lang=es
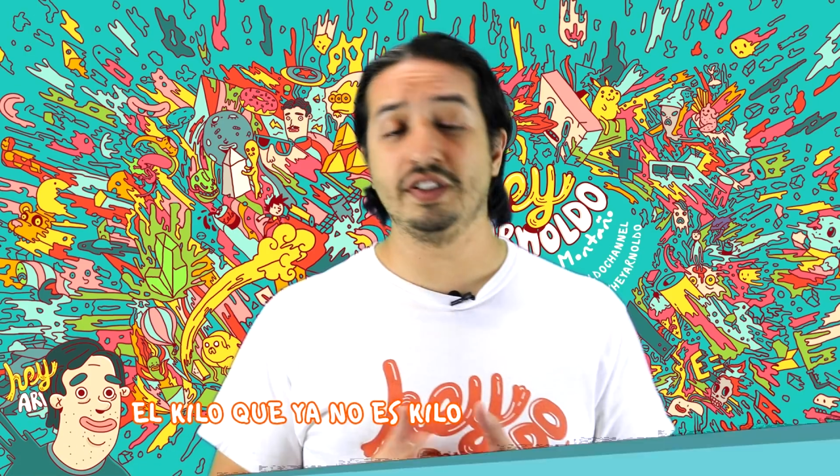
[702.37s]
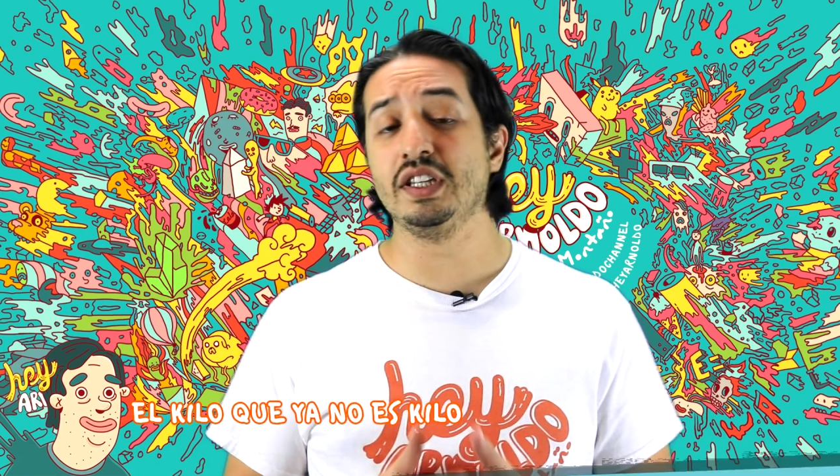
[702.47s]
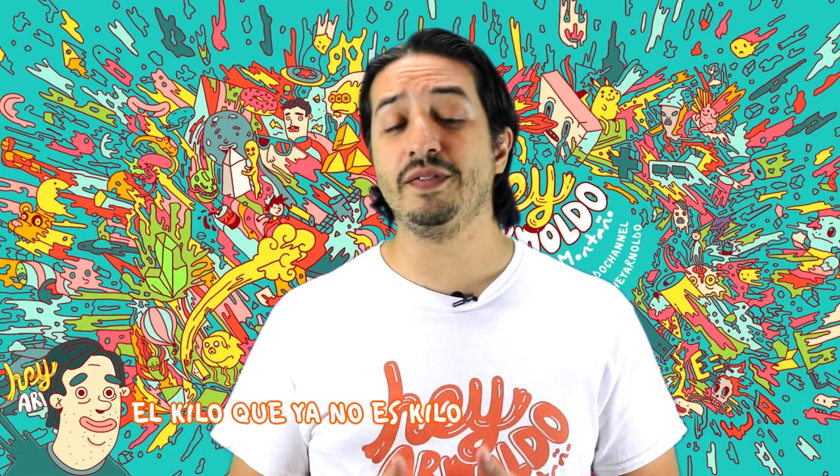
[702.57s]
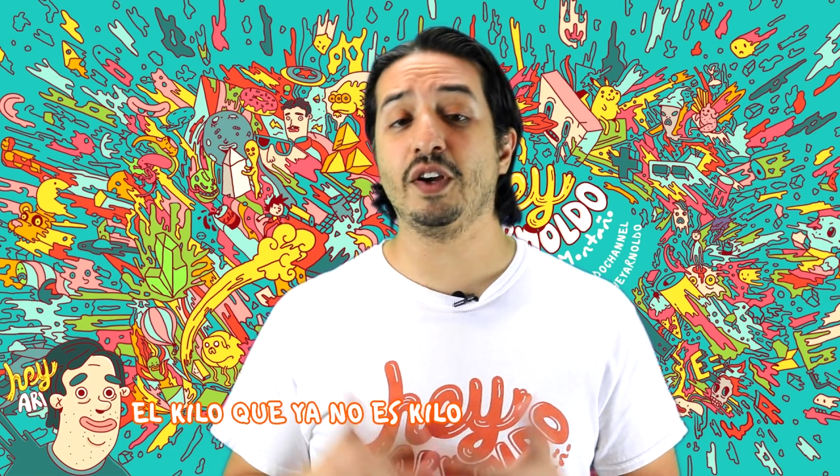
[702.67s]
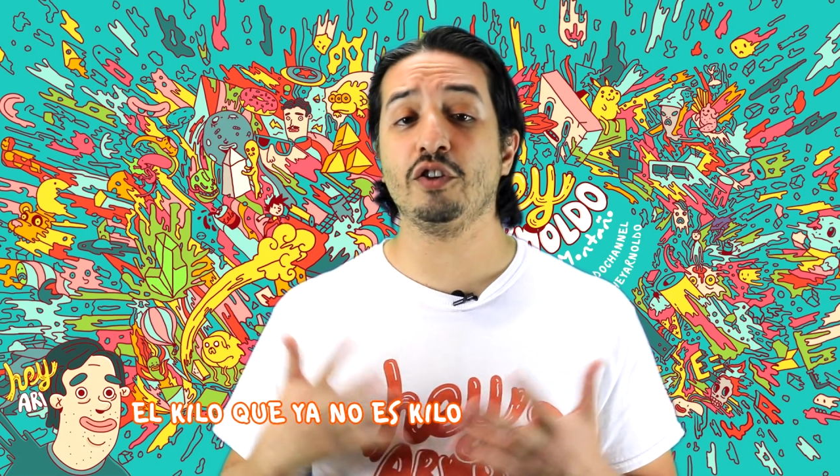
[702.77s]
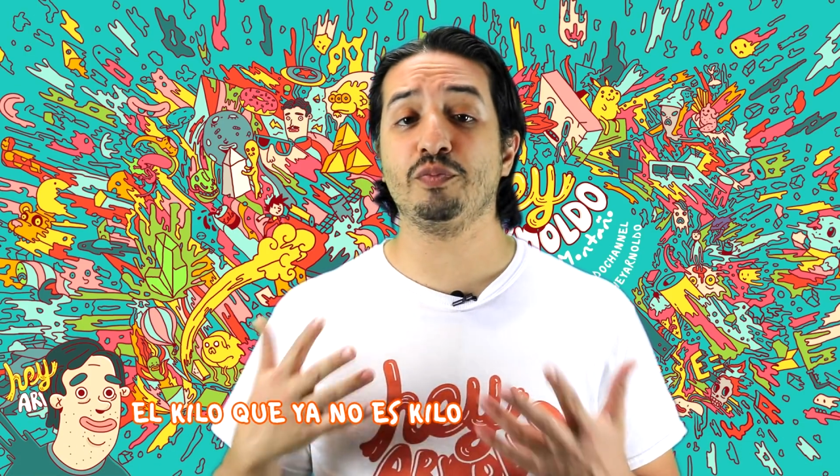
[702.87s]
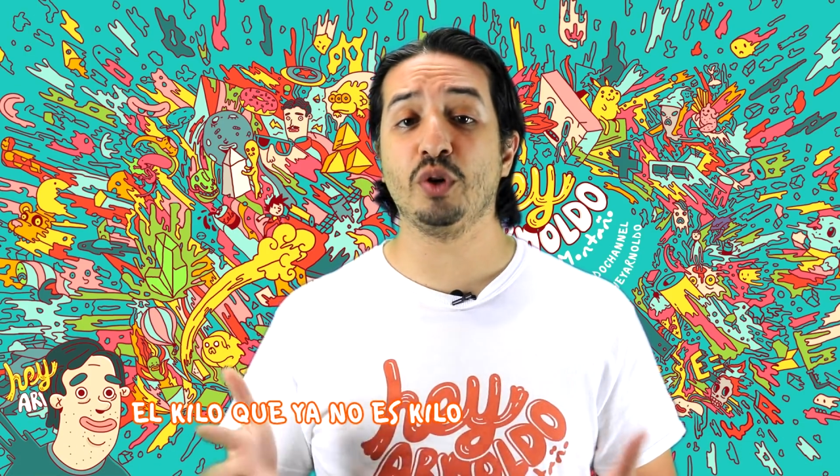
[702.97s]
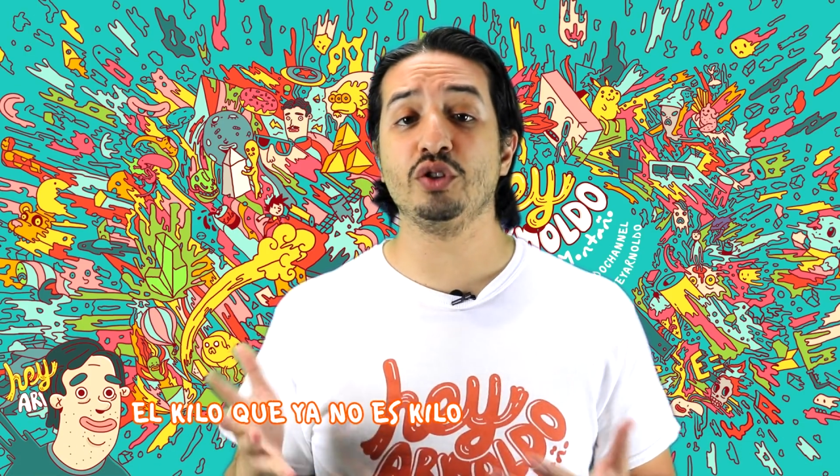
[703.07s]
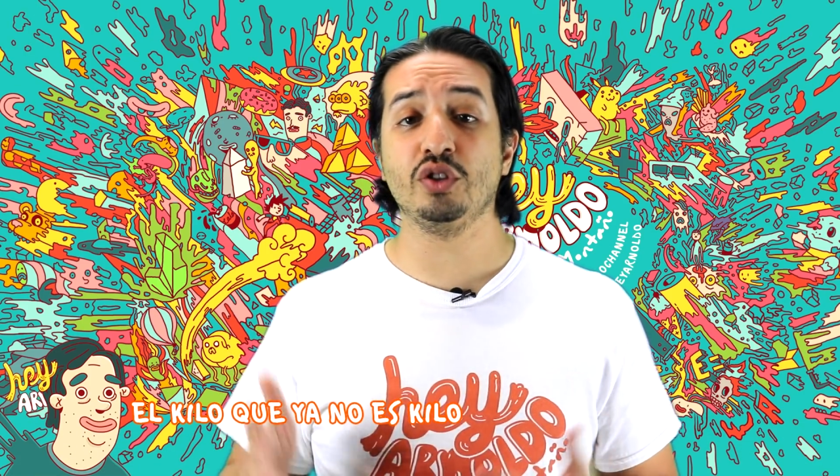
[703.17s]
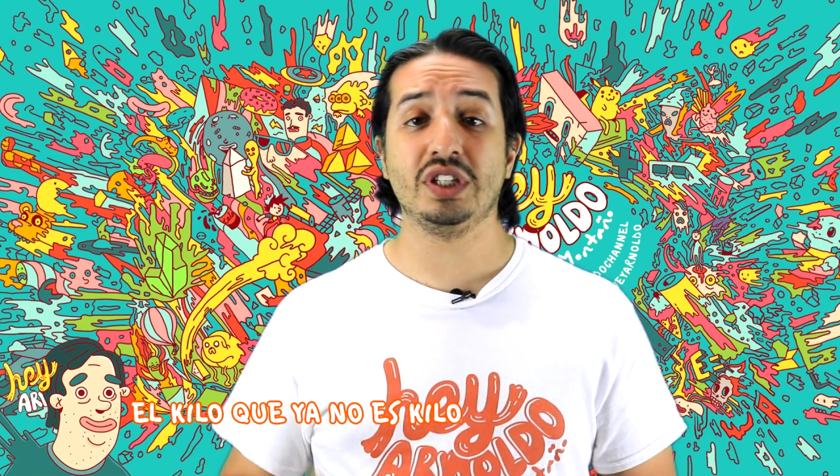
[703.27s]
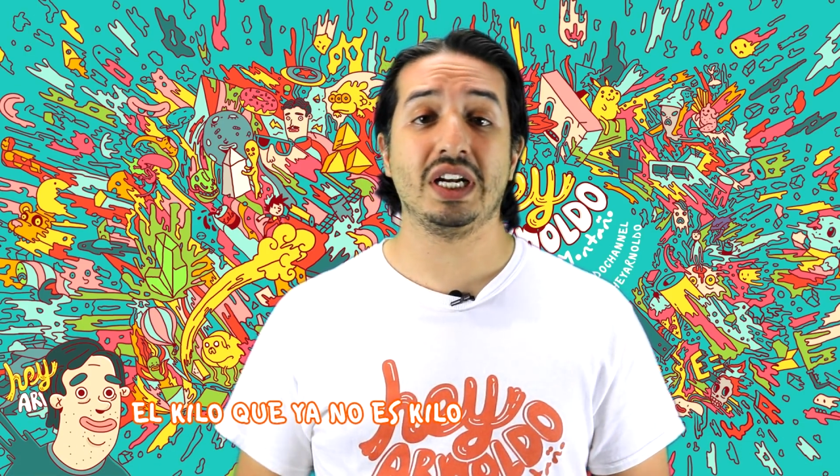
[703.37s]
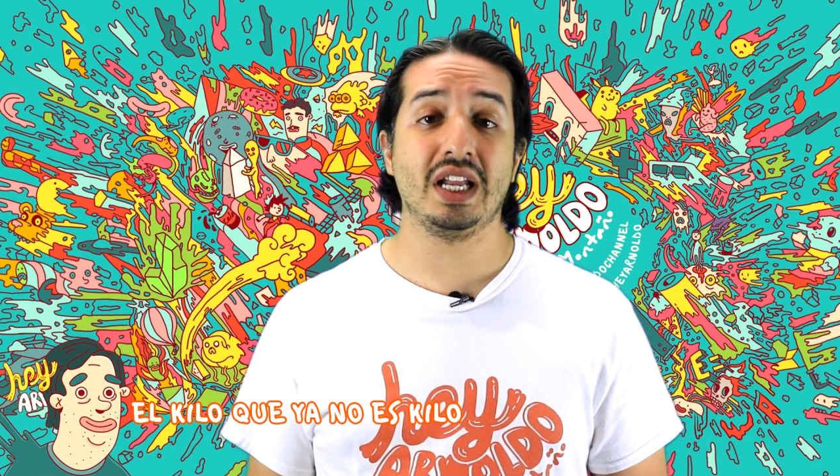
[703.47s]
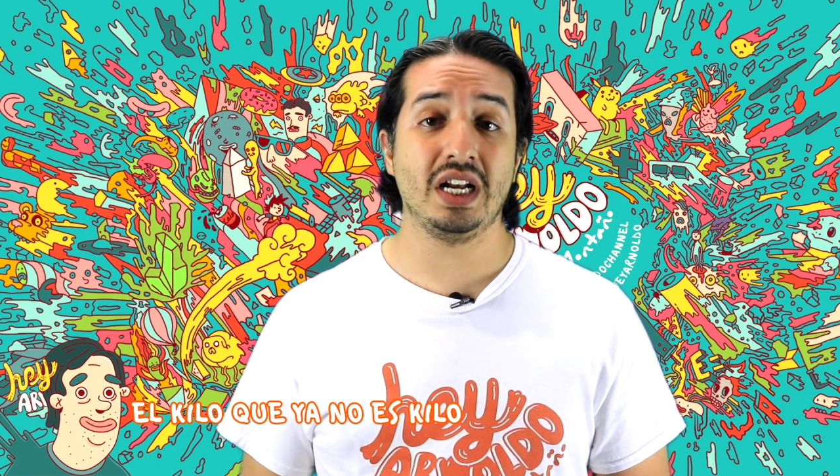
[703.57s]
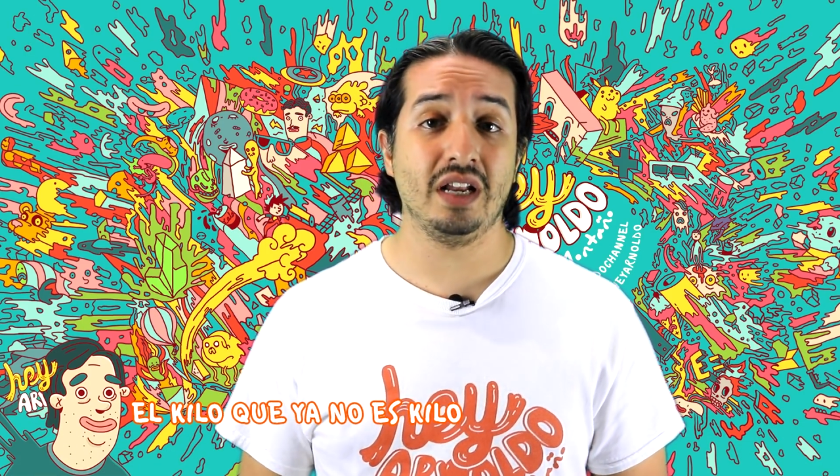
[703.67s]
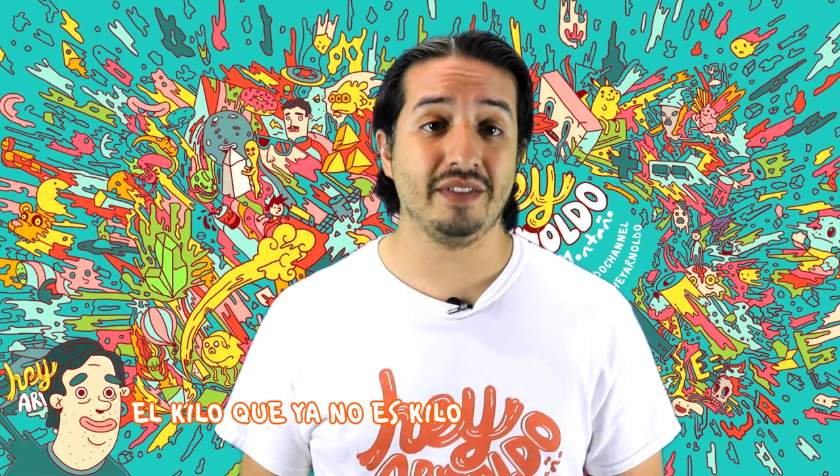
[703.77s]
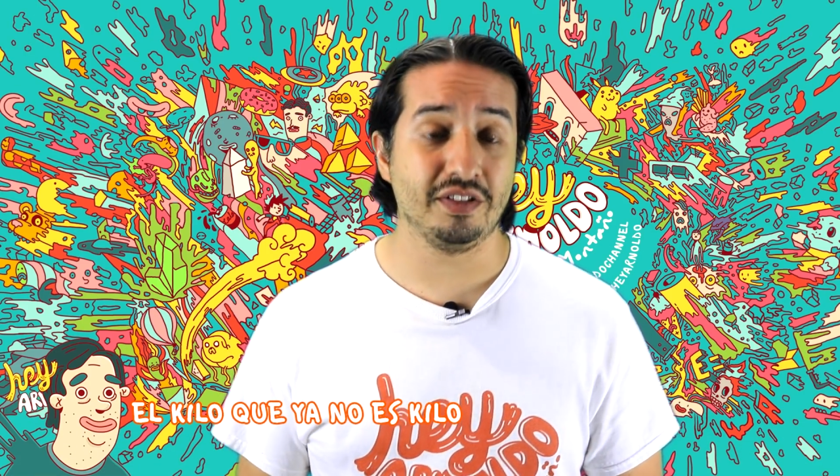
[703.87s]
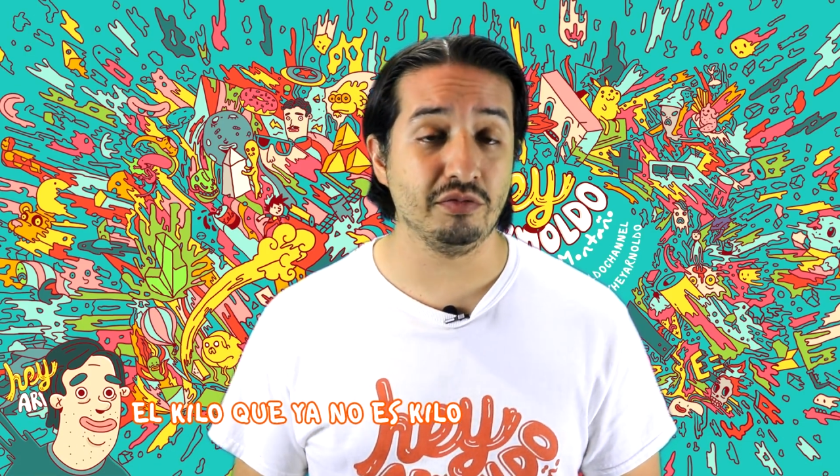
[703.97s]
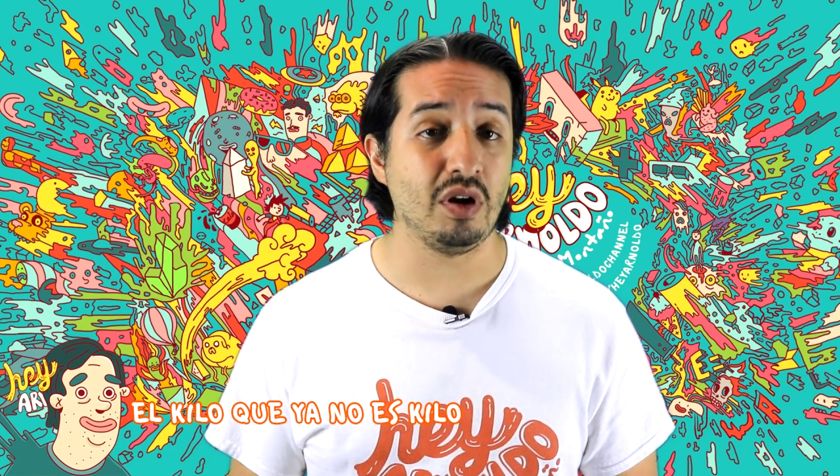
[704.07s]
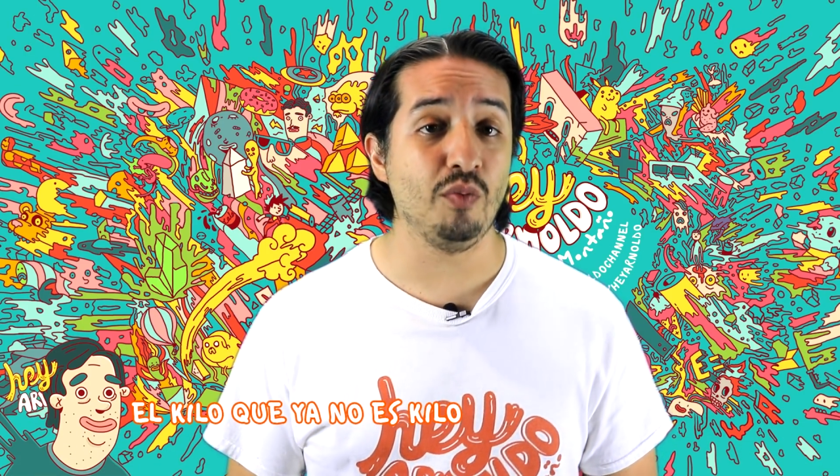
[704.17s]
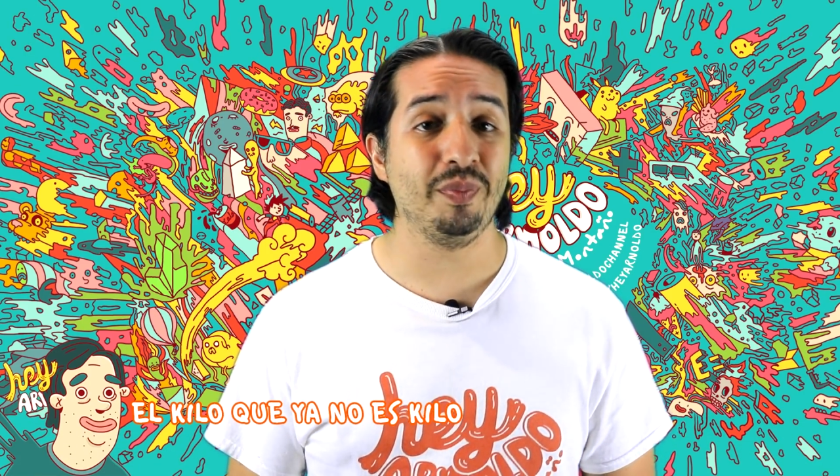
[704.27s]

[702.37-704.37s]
científicos pronto tirarán a la basura un